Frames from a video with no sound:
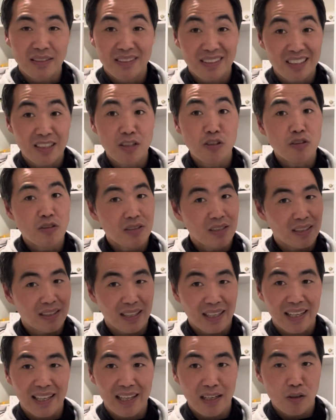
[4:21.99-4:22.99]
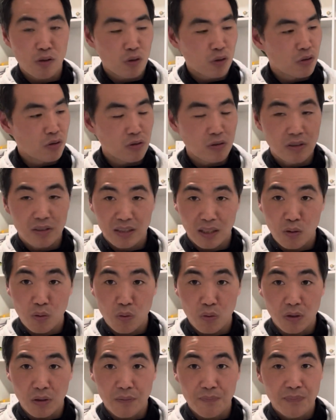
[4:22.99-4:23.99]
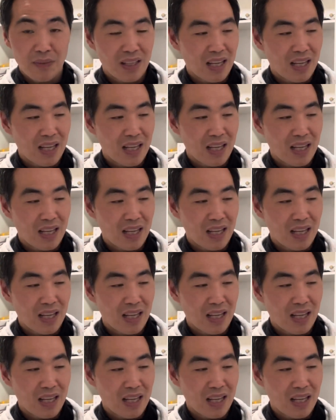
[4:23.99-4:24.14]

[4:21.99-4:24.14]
Si no, se te queda corto seguro.